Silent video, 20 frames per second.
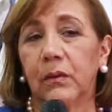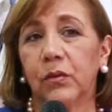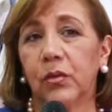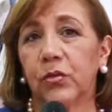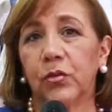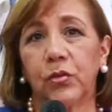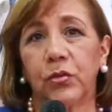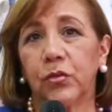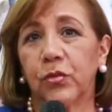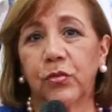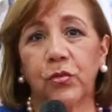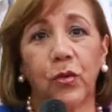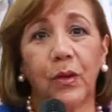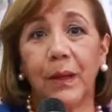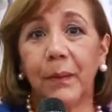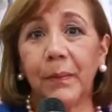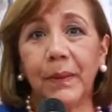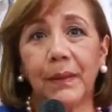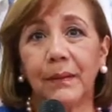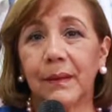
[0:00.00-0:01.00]
nosotros
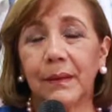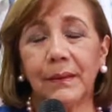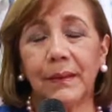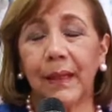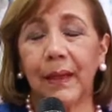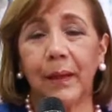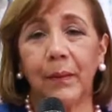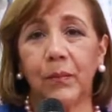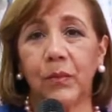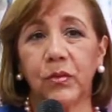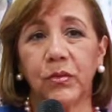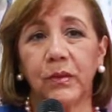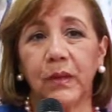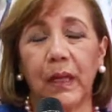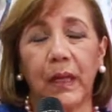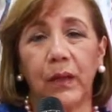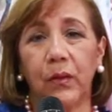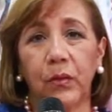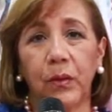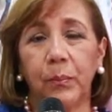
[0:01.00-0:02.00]
solamente tejemos
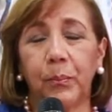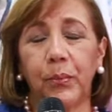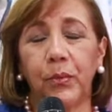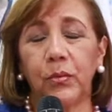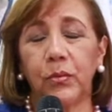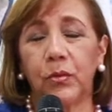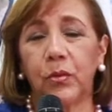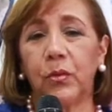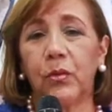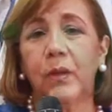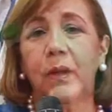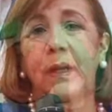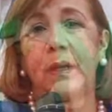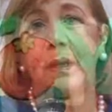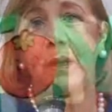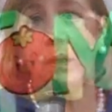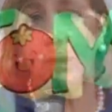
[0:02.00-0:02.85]
tejido de punto en